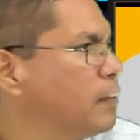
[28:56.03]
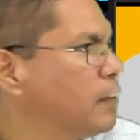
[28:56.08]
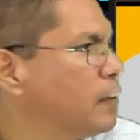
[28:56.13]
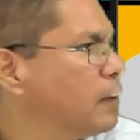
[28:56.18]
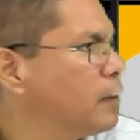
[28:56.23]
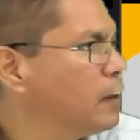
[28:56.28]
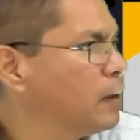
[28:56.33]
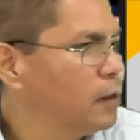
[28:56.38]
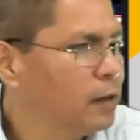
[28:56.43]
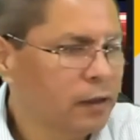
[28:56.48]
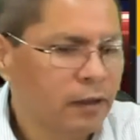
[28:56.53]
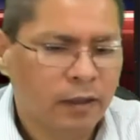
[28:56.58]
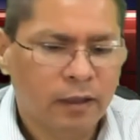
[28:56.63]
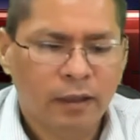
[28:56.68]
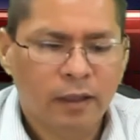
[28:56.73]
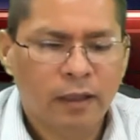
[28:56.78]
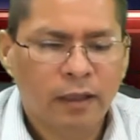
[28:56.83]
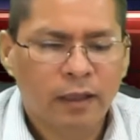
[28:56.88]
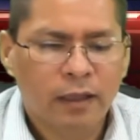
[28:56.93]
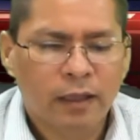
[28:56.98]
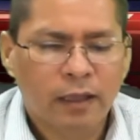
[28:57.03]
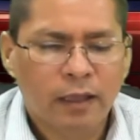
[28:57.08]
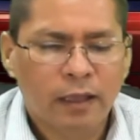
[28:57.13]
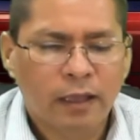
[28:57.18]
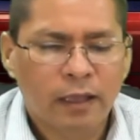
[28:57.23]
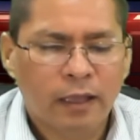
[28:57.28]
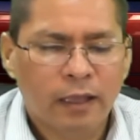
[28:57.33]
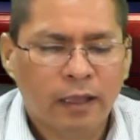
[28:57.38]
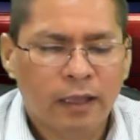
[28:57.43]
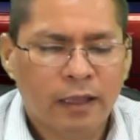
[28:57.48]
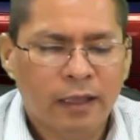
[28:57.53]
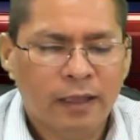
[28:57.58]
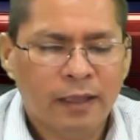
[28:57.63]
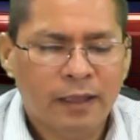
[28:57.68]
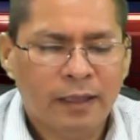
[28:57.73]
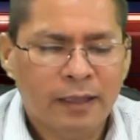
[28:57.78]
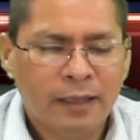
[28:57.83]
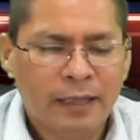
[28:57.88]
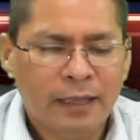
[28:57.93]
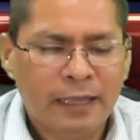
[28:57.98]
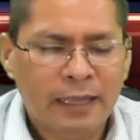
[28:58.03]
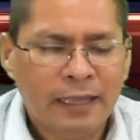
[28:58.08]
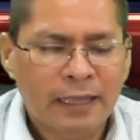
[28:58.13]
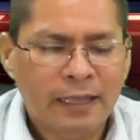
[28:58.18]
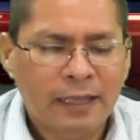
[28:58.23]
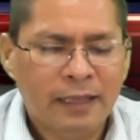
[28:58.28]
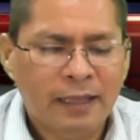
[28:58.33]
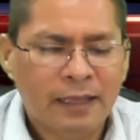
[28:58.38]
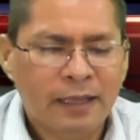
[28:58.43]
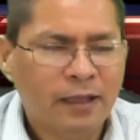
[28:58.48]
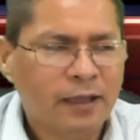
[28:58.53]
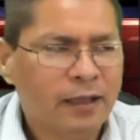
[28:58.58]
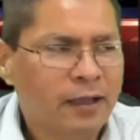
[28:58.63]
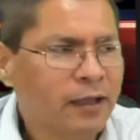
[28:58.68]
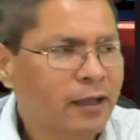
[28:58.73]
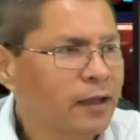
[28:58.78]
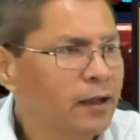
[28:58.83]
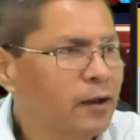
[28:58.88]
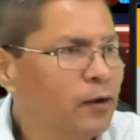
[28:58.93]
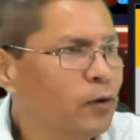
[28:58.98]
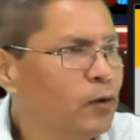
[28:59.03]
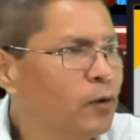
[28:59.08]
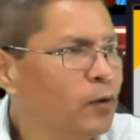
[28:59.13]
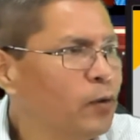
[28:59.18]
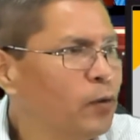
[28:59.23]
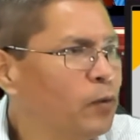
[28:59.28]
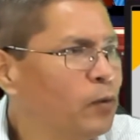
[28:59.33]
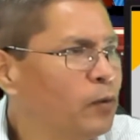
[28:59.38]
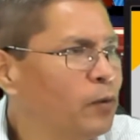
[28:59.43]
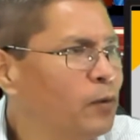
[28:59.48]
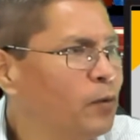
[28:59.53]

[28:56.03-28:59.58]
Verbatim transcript: A ver, dilo. Eh, Siempre te digo.